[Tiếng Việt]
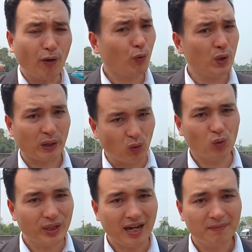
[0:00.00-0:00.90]
theo quy hoạch
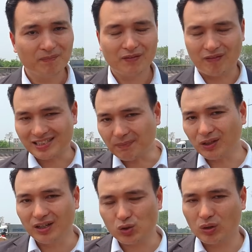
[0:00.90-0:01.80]
cũ nhá và sắp
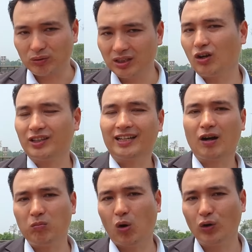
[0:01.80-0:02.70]
tới chủ đầu tư có thể
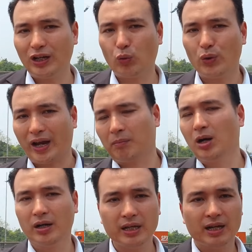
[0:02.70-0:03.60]
công bố những quy hoạch
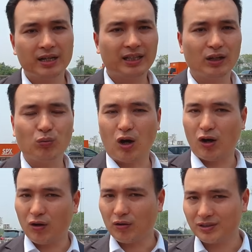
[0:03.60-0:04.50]
mới thì lúc
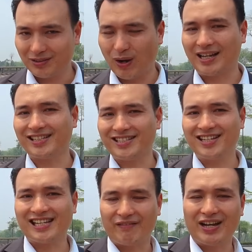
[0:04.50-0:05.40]
đó Hòa sẽ
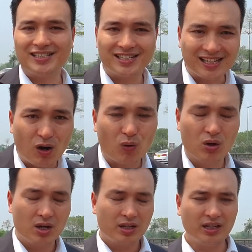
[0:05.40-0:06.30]
chia sẻ với anh chị sau
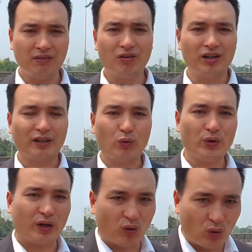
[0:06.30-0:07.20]
nhưng với cái
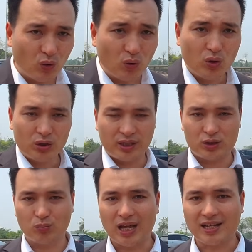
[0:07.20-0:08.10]
quy hoạch cũ
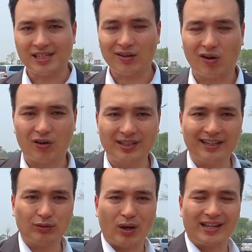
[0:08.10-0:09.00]
thì chúng ta sẽ có
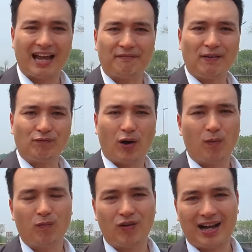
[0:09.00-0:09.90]
những cái tòa nhà văn phòng